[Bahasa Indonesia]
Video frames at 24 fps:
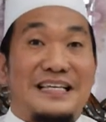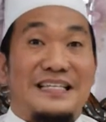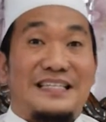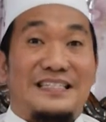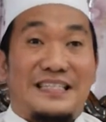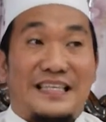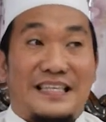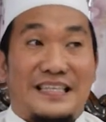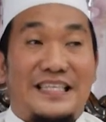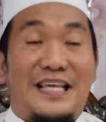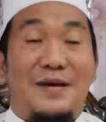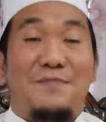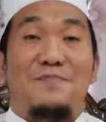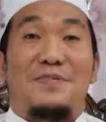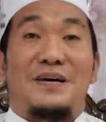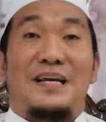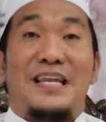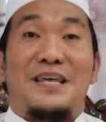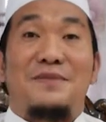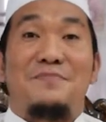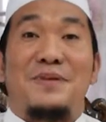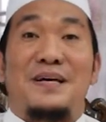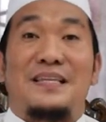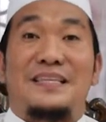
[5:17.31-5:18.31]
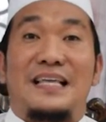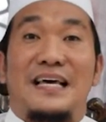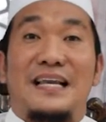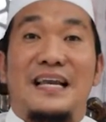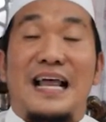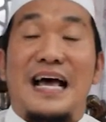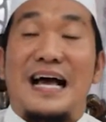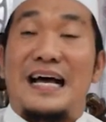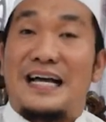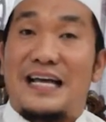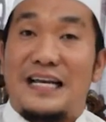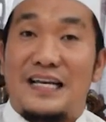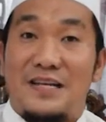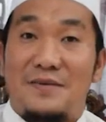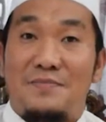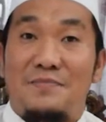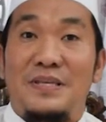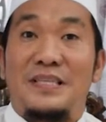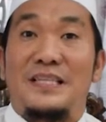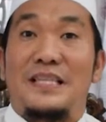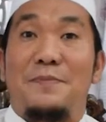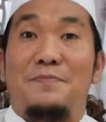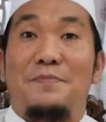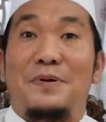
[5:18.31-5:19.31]
Setiap kenikmatan akan
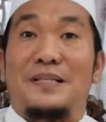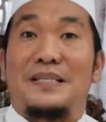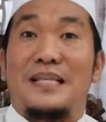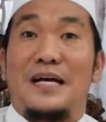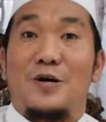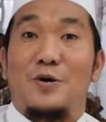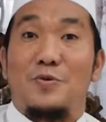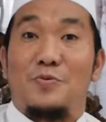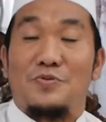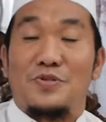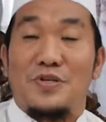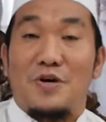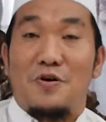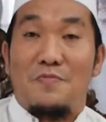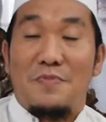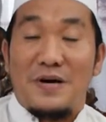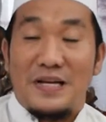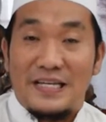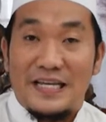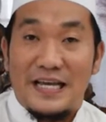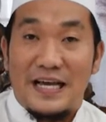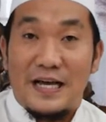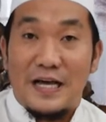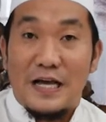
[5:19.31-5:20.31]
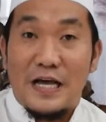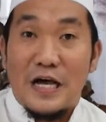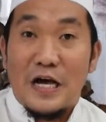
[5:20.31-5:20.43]
diminta pertanggungjawabannya.